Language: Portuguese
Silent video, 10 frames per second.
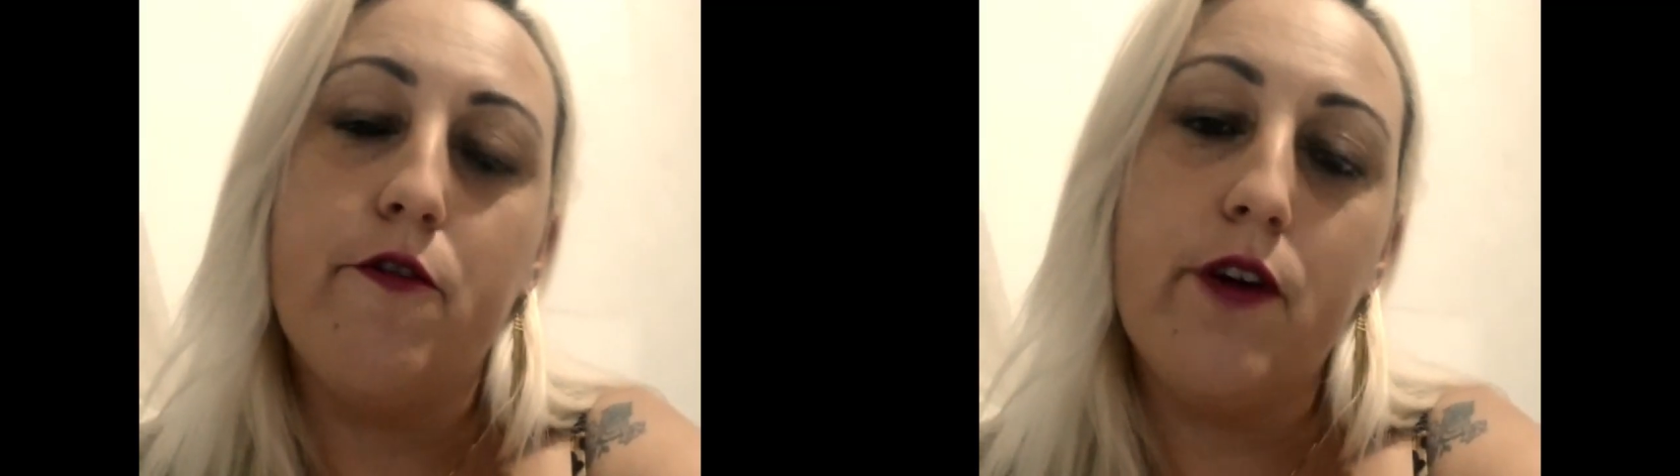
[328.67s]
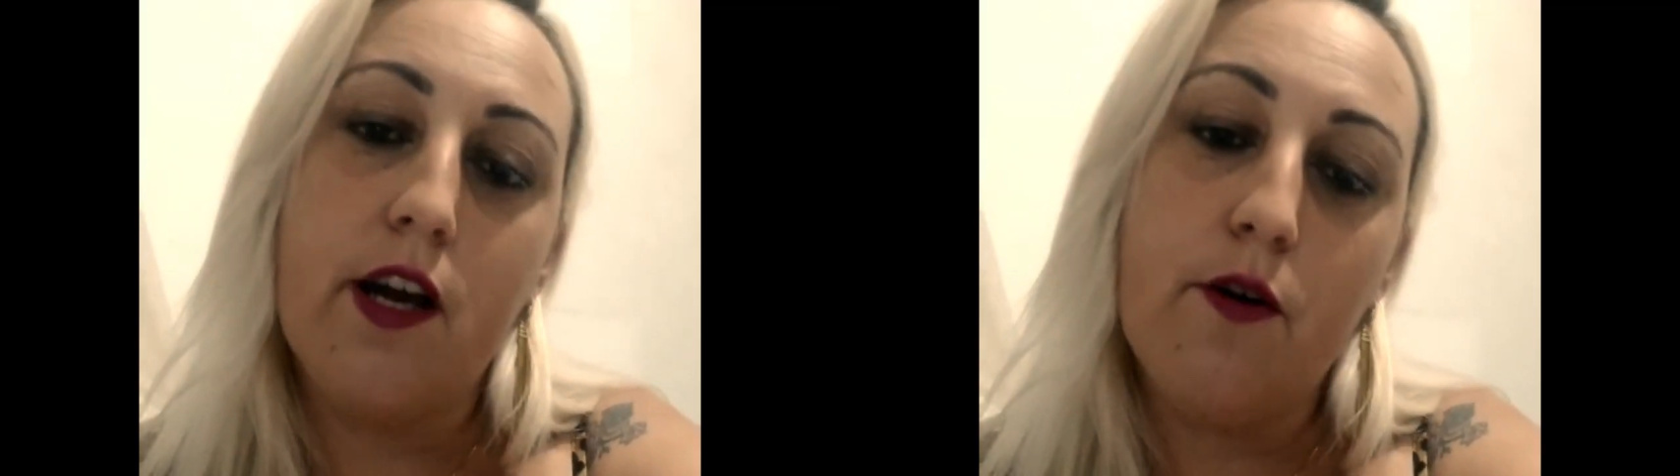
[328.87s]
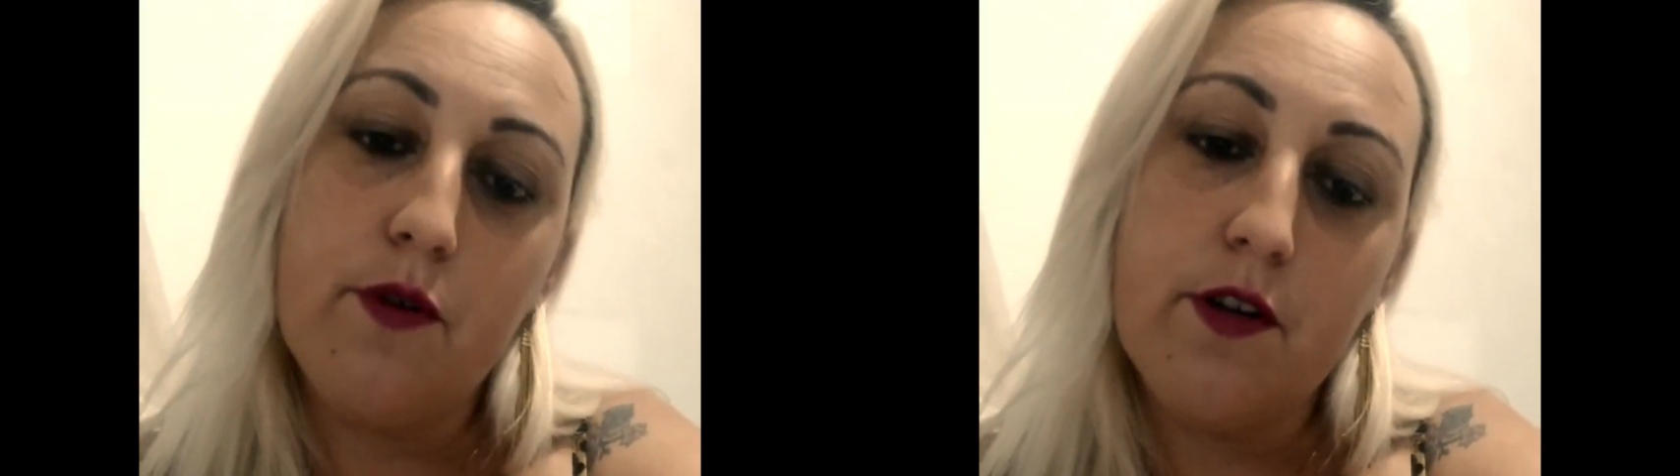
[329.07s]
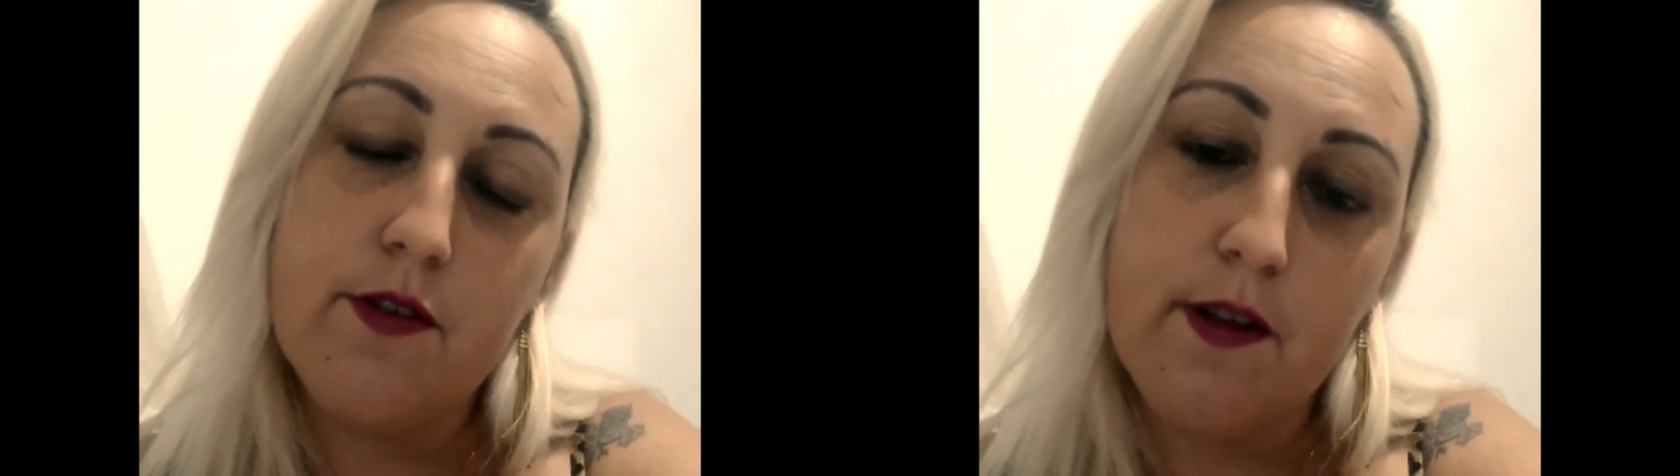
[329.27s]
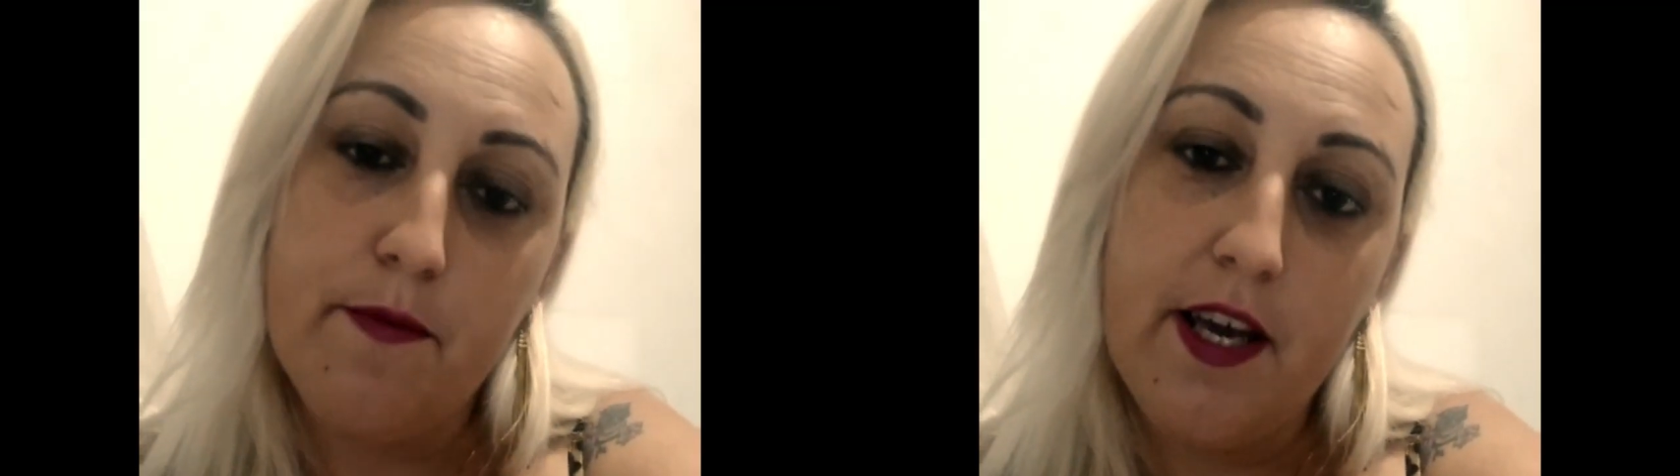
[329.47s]
Fica com Deus
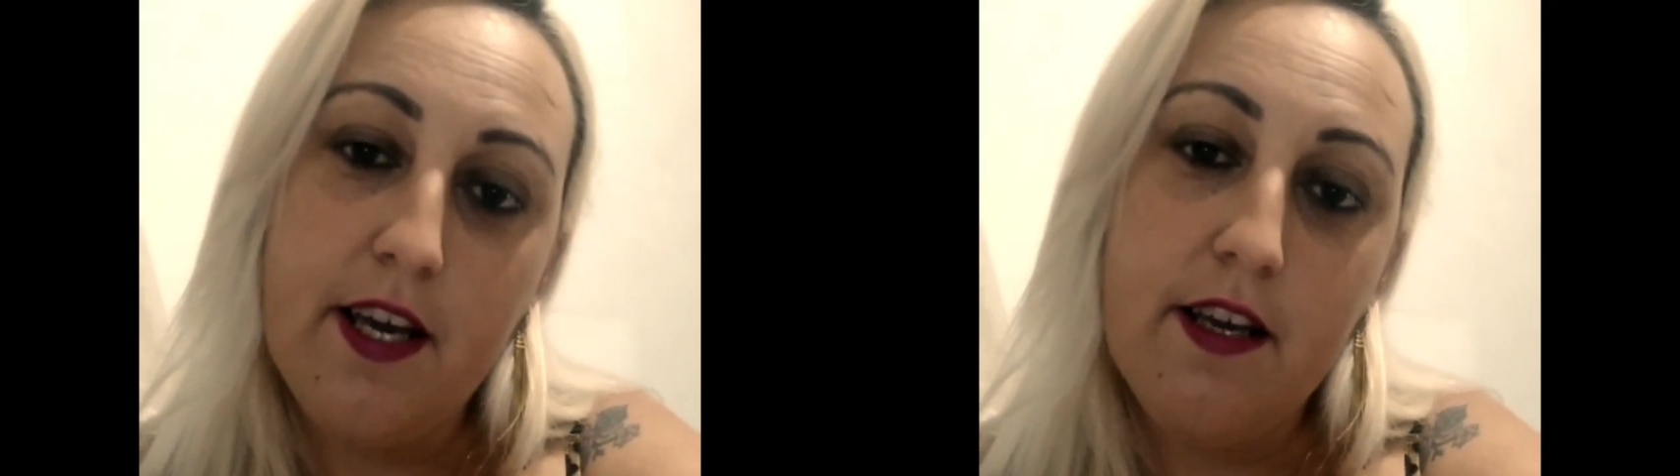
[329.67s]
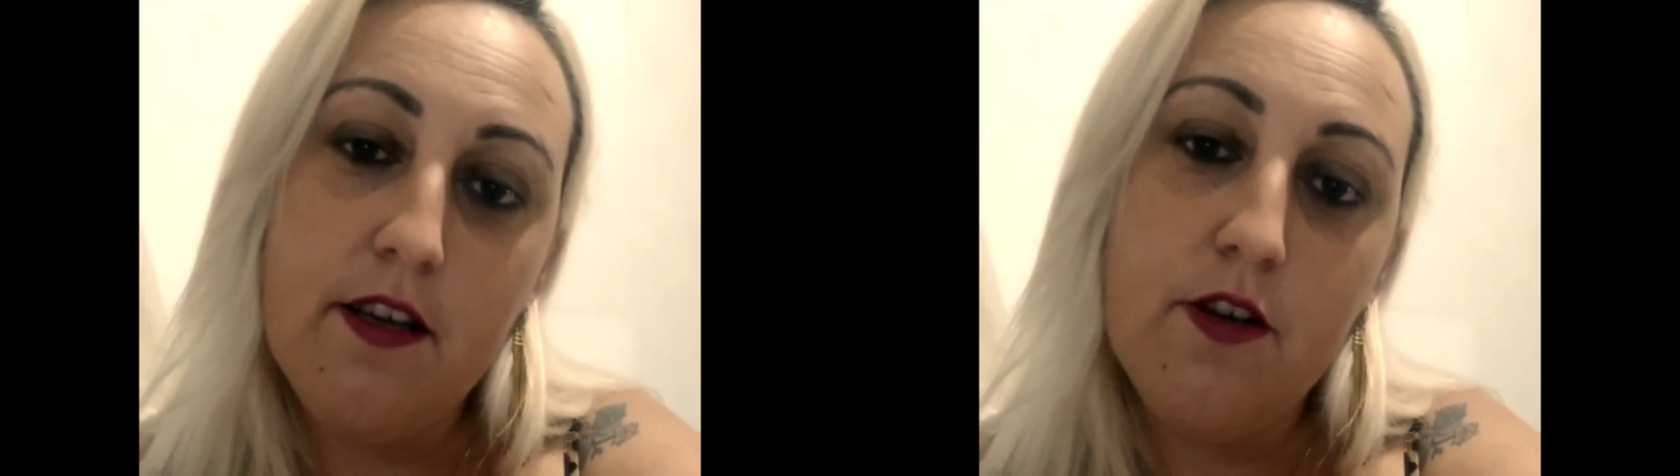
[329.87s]
também